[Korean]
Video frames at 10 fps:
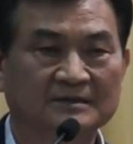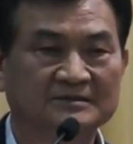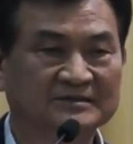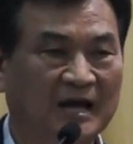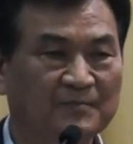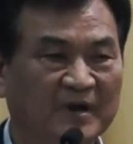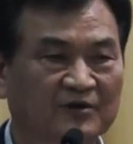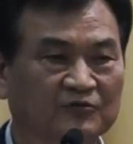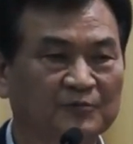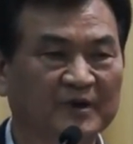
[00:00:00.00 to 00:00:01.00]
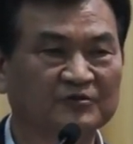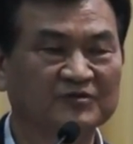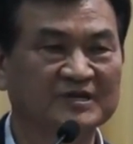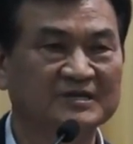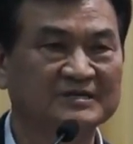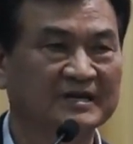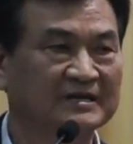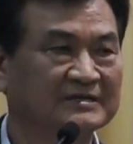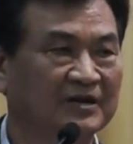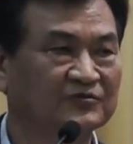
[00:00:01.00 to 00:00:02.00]
그 309명 중의
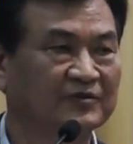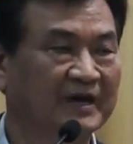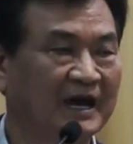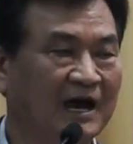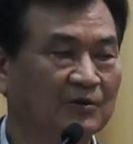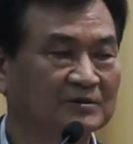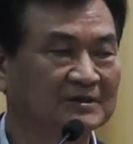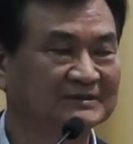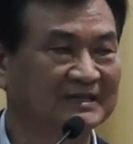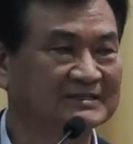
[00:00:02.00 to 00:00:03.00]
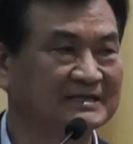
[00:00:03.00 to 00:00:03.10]
희생자 중에 한원성당